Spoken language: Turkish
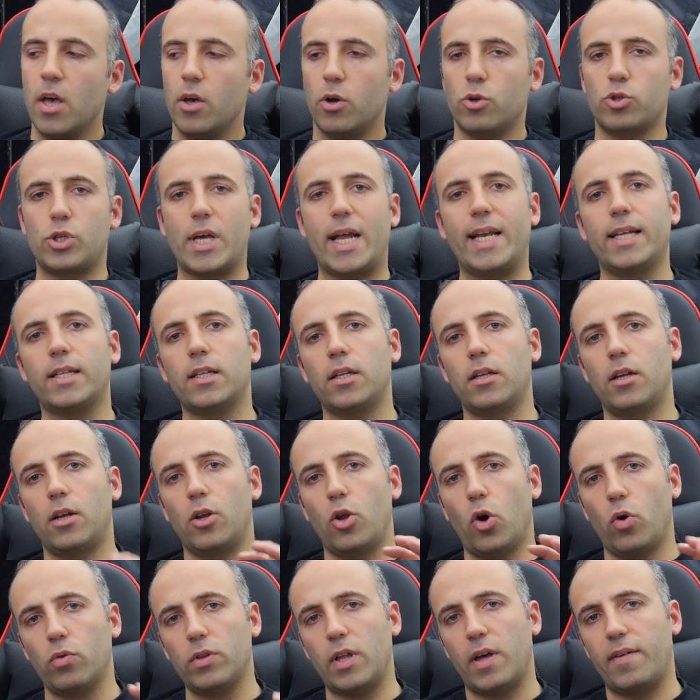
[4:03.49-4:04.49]
Özellikle de
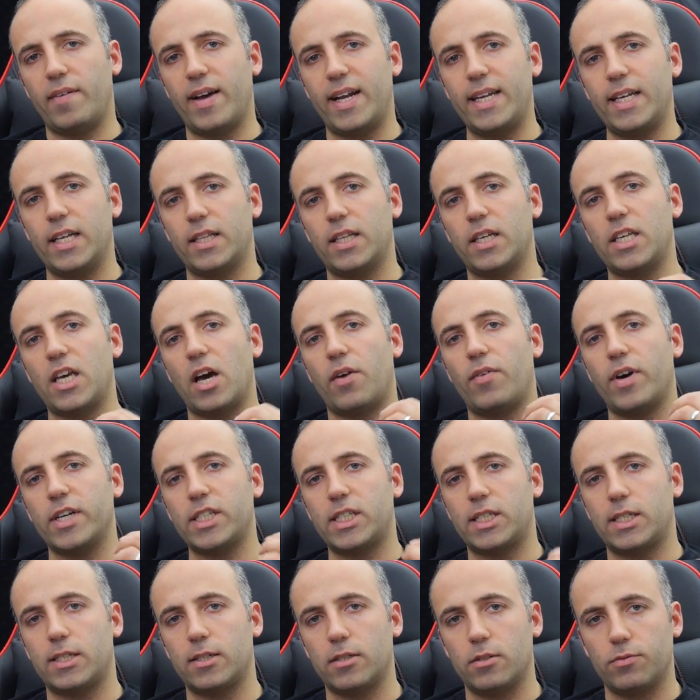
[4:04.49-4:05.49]
low level ya da
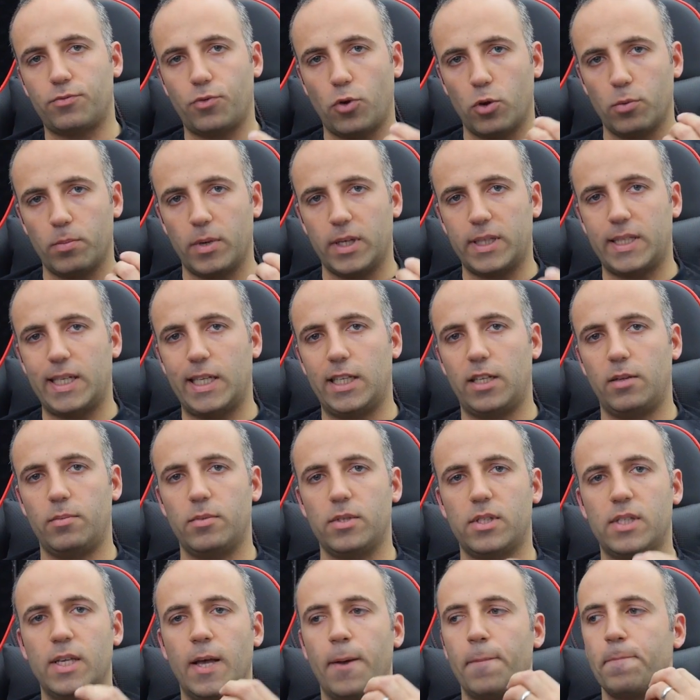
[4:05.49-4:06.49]
yavaş format
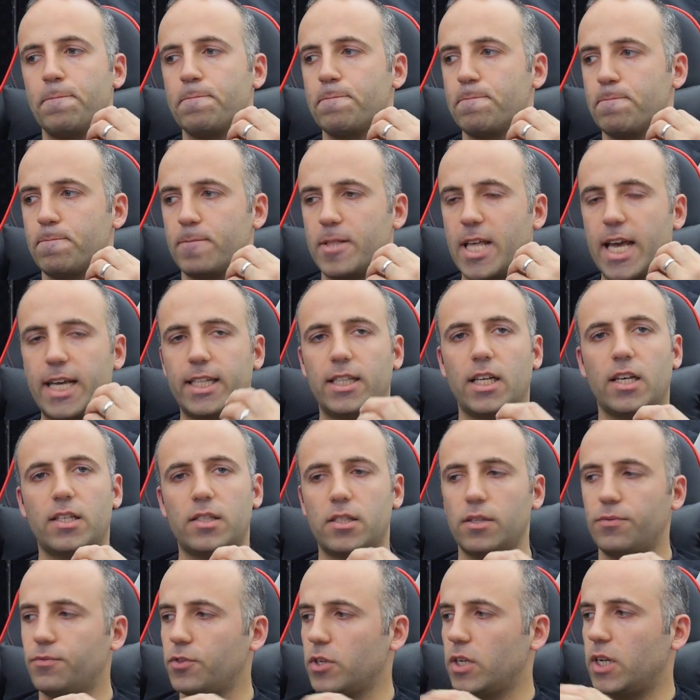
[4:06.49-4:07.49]
dediğimiz tek tek
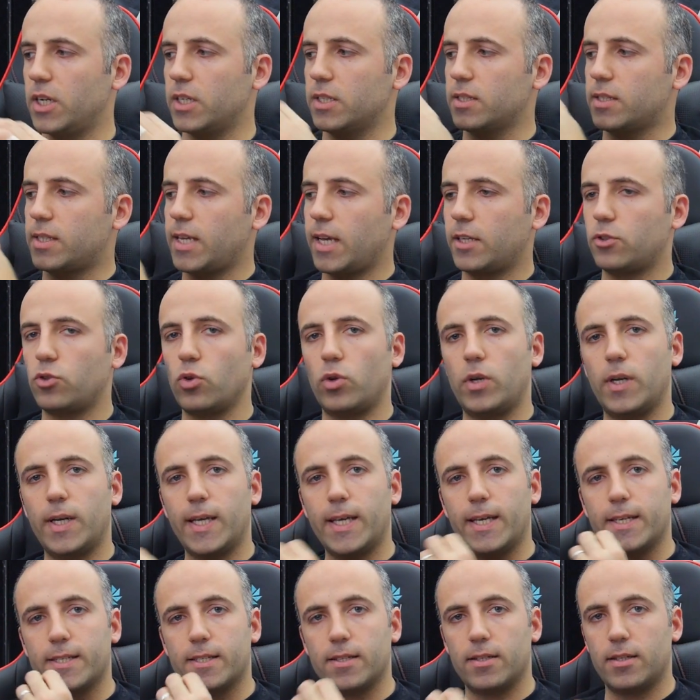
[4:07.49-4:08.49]
sıfırların sektörlere
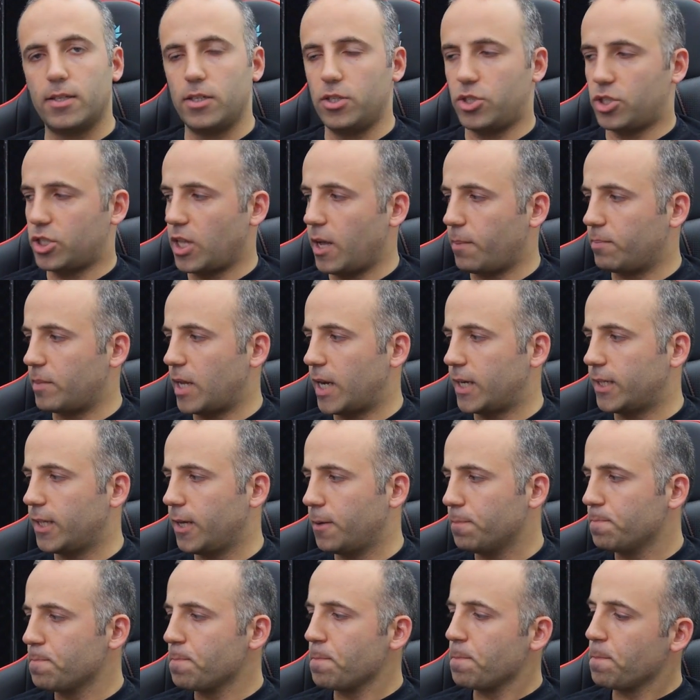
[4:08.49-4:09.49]
yazıldığı
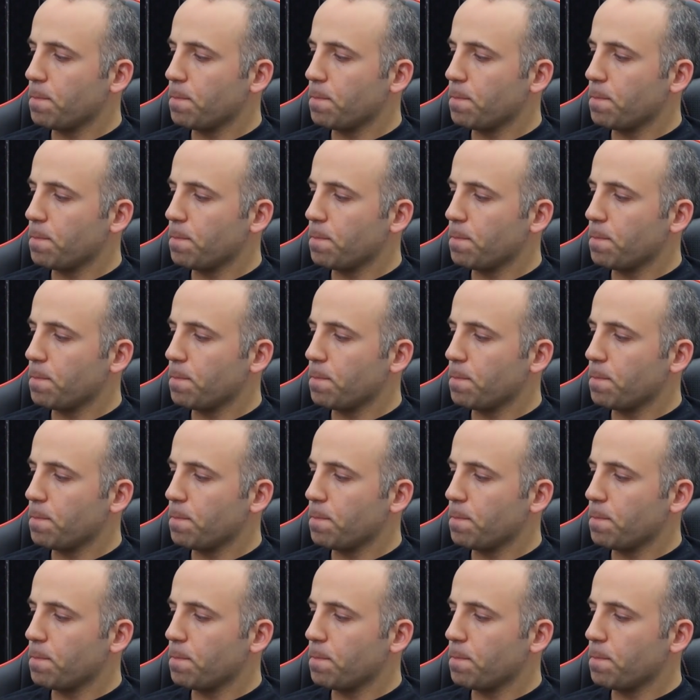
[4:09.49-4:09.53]
işlemlerde.